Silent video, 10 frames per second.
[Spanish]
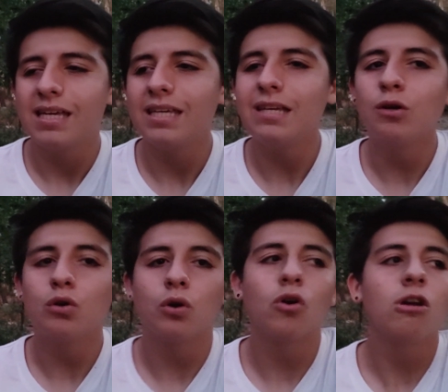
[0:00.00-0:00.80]
y
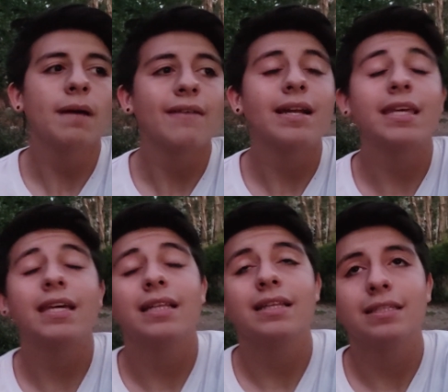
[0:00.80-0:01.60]
Colo Colo para ver
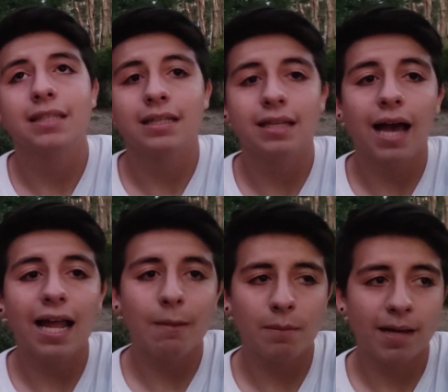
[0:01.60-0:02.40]
quién desciende
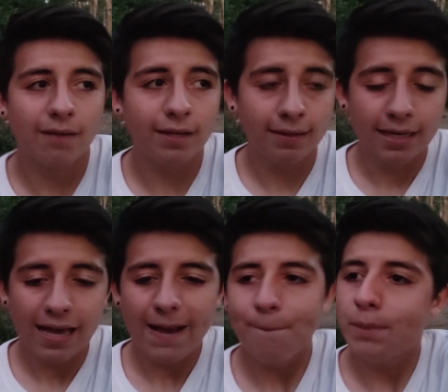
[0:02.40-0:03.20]
a la primera vez.
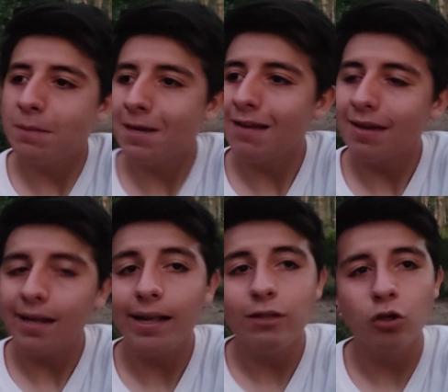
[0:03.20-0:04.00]
Es primera vez
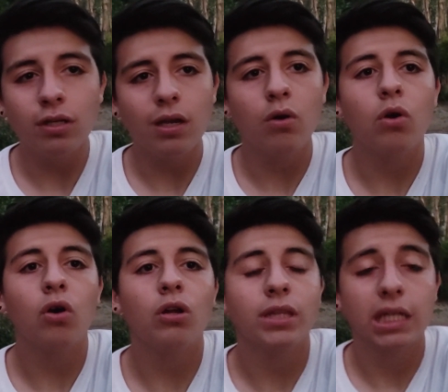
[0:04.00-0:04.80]
en la historia que Colo
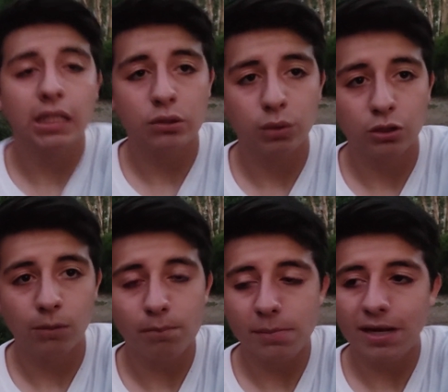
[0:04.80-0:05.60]
Colo está en esta
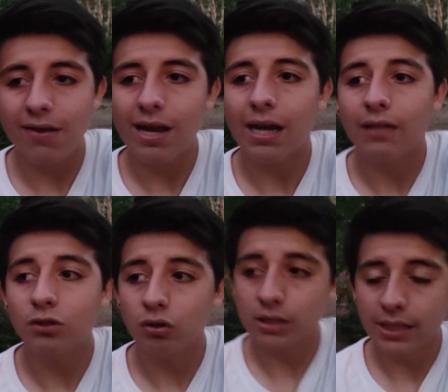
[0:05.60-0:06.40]
situación, primera vez en la
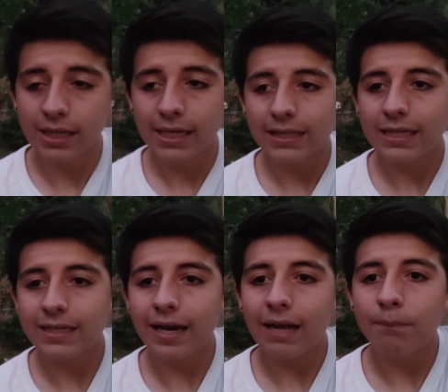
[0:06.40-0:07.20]
historia que
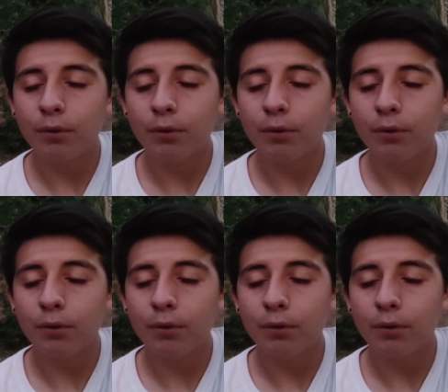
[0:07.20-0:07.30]
llega al